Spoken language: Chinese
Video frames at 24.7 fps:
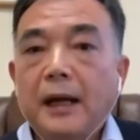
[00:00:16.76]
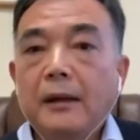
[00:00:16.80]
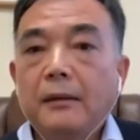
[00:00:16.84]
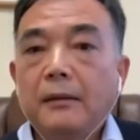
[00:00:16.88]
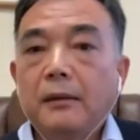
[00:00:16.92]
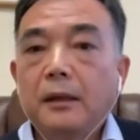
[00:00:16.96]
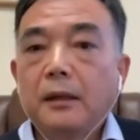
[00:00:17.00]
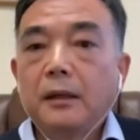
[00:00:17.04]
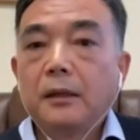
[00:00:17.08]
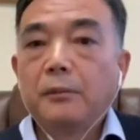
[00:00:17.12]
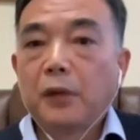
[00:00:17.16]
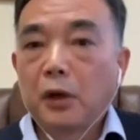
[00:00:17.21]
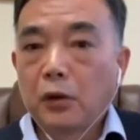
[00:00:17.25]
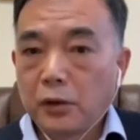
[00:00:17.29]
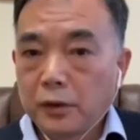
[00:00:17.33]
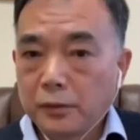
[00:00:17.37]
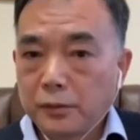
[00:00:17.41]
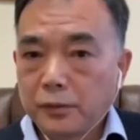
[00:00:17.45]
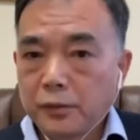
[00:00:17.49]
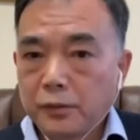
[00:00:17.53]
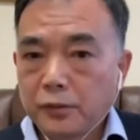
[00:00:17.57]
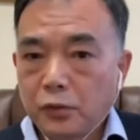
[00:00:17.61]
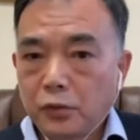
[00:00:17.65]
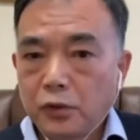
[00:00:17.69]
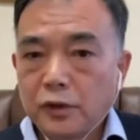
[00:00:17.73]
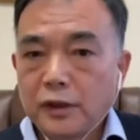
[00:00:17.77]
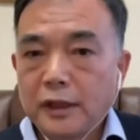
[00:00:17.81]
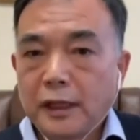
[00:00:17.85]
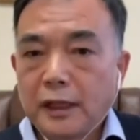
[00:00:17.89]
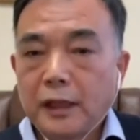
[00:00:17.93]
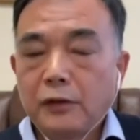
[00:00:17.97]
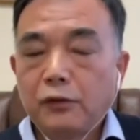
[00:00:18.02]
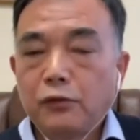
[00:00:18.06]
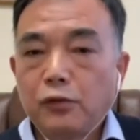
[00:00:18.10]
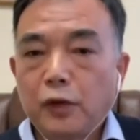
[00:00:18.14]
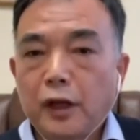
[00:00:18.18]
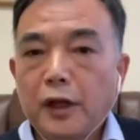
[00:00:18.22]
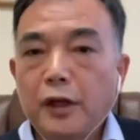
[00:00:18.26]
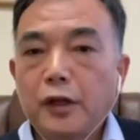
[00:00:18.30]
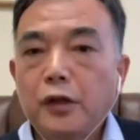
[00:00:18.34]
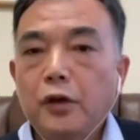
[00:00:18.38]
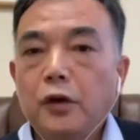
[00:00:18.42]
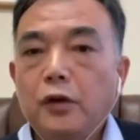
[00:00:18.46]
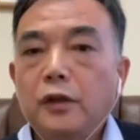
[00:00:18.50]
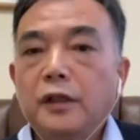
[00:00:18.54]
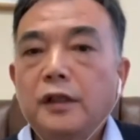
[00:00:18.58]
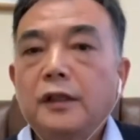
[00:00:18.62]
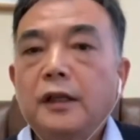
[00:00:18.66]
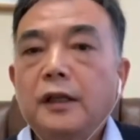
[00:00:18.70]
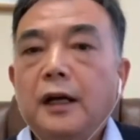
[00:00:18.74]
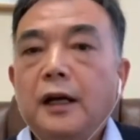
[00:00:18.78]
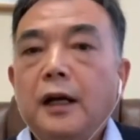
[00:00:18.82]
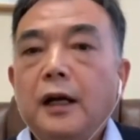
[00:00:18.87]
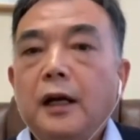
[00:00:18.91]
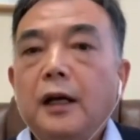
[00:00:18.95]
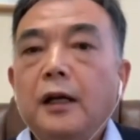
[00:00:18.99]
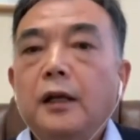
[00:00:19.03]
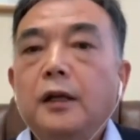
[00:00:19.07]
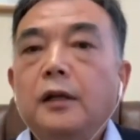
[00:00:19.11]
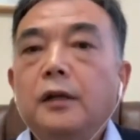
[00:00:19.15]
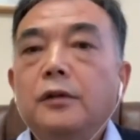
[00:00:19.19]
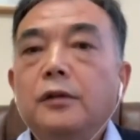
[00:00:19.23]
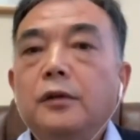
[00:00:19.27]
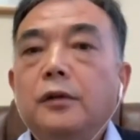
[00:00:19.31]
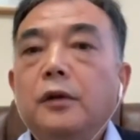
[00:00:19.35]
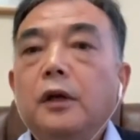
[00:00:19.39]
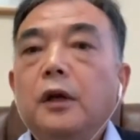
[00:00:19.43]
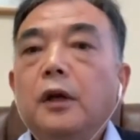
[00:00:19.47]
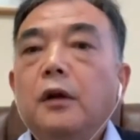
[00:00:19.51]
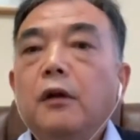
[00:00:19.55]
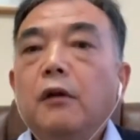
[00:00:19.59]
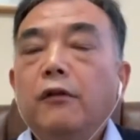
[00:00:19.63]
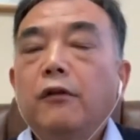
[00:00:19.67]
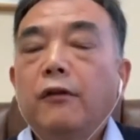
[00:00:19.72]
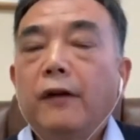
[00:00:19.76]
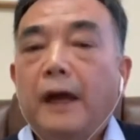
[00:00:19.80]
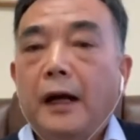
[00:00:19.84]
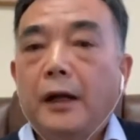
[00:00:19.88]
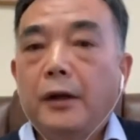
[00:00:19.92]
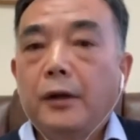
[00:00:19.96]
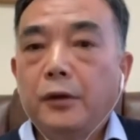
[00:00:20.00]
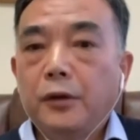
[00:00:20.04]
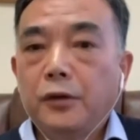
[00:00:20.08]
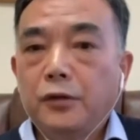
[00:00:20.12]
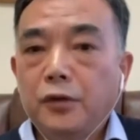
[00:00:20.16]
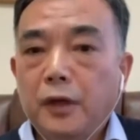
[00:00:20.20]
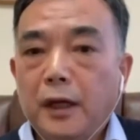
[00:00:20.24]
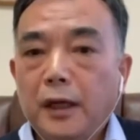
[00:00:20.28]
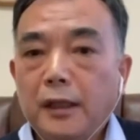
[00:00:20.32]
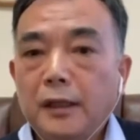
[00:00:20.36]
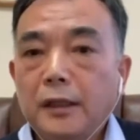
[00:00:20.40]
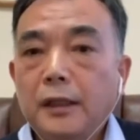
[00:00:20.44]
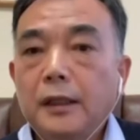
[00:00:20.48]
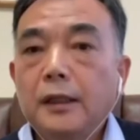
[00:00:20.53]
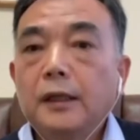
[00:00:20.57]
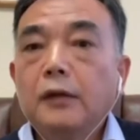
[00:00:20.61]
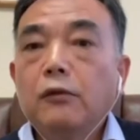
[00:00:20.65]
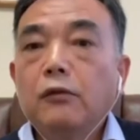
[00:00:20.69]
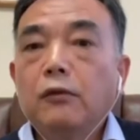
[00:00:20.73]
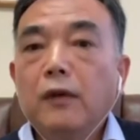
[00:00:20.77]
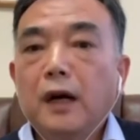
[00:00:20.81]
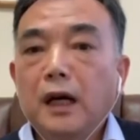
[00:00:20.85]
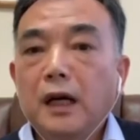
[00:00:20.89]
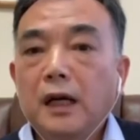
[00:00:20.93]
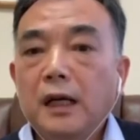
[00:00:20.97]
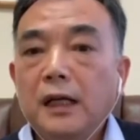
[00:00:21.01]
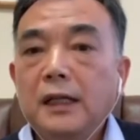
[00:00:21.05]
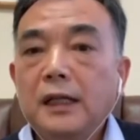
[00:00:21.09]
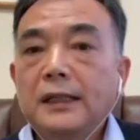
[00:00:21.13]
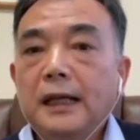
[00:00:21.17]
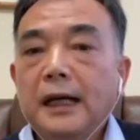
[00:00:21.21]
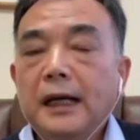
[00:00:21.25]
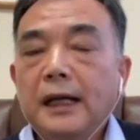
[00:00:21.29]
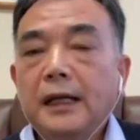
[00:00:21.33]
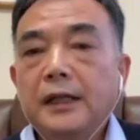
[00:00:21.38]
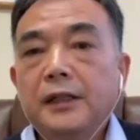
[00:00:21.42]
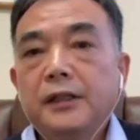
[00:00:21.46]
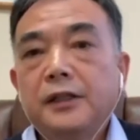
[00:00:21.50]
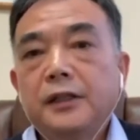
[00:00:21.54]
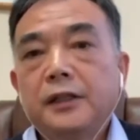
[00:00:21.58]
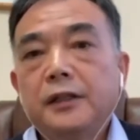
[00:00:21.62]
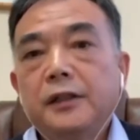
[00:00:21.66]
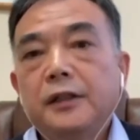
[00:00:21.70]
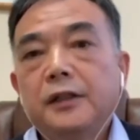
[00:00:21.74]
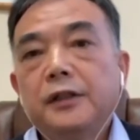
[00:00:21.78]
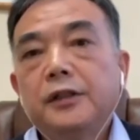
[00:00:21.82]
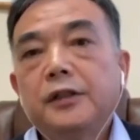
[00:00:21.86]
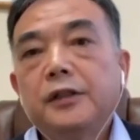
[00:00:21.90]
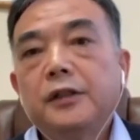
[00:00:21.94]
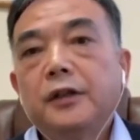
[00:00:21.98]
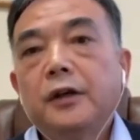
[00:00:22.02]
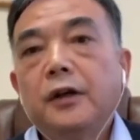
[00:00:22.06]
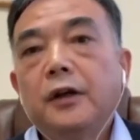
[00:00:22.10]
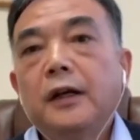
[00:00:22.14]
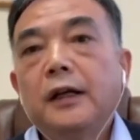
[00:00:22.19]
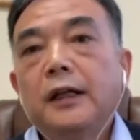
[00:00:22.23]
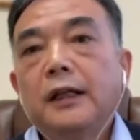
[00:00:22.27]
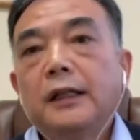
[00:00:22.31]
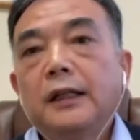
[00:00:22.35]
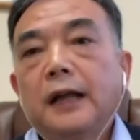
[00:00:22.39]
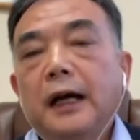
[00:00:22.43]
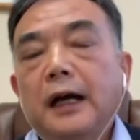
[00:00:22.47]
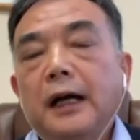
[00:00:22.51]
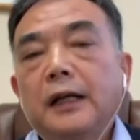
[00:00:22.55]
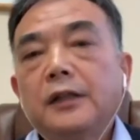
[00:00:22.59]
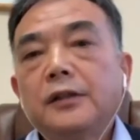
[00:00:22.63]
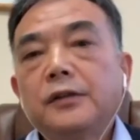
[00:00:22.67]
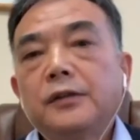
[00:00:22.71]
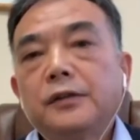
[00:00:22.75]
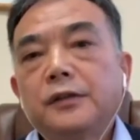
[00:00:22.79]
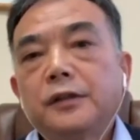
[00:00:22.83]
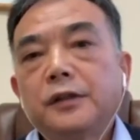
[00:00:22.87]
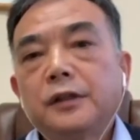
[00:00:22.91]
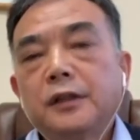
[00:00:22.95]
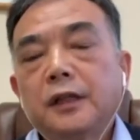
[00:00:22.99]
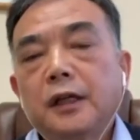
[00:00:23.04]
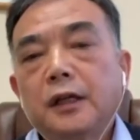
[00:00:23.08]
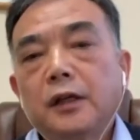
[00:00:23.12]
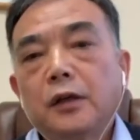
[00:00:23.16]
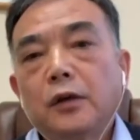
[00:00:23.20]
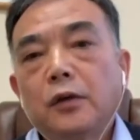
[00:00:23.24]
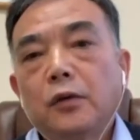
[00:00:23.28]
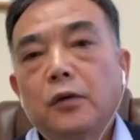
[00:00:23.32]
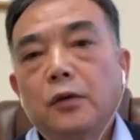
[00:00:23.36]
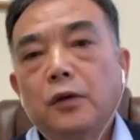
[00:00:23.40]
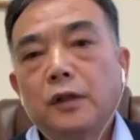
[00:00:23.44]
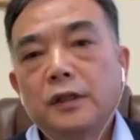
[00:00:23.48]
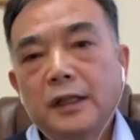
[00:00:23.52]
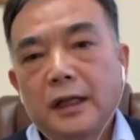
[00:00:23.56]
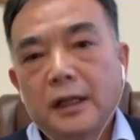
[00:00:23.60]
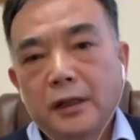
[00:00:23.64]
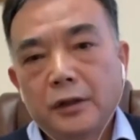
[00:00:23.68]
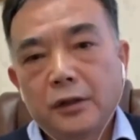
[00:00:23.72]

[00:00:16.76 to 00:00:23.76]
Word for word: 派，包括国家原有的这样一种法律权利吻合在一起的时候，它就是这个国